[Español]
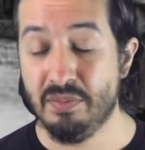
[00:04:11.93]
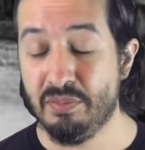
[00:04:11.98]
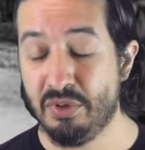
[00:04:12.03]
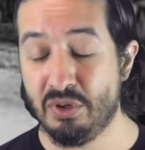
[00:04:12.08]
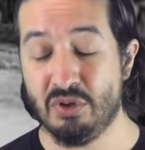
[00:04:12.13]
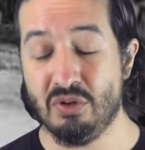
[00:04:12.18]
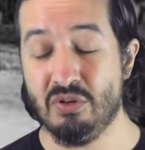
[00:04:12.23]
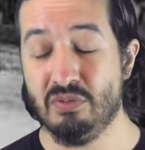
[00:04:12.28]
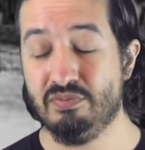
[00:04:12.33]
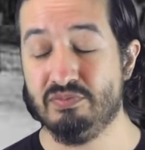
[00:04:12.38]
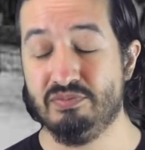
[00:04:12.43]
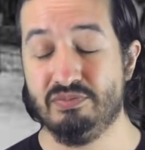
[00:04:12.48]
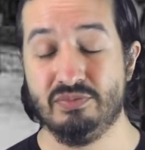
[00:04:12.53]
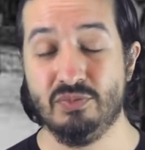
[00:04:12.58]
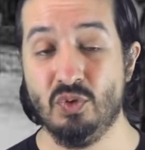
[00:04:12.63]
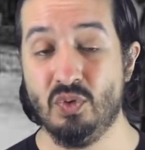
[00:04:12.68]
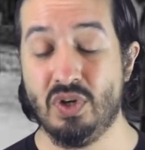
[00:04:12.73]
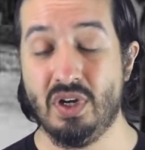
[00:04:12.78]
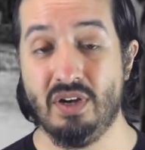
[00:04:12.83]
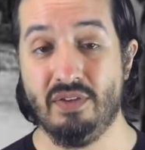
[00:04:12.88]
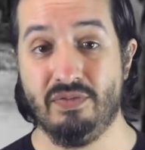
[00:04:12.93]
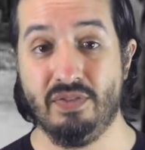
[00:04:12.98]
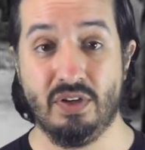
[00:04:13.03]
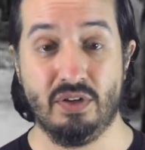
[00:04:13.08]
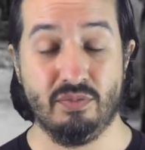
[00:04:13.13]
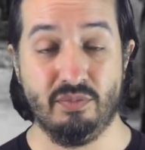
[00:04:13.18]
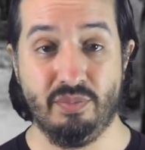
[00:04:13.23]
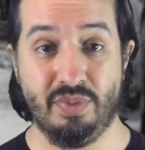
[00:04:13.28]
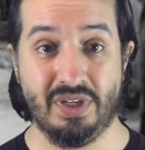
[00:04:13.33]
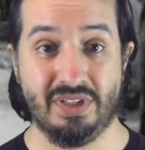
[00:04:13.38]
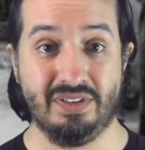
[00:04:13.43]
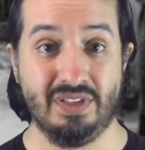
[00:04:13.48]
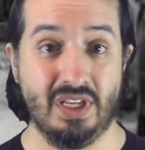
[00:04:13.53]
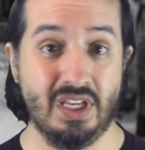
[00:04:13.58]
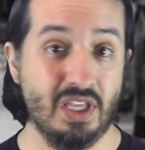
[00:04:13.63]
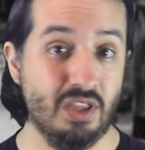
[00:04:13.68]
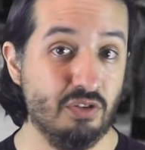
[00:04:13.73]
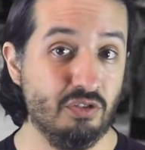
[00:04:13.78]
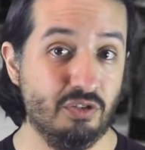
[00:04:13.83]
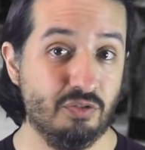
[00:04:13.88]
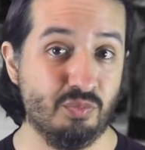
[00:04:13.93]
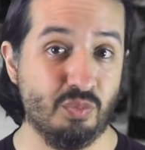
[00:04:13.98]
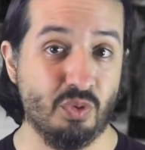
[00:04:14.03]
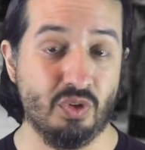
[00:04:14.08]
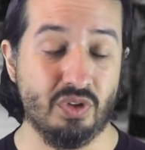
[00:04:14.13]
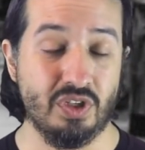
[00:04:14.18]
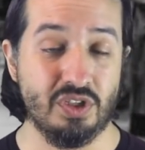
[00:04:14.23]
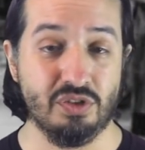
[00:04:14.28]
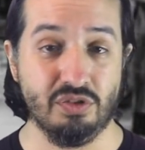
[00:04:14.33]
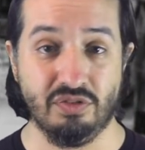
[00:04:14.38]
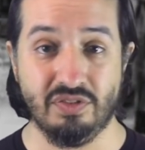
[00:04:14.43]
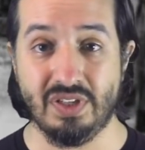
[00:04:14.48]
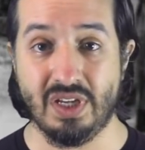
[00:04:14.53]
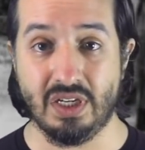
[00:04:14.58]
pero nunca fueron perseguidos por dichos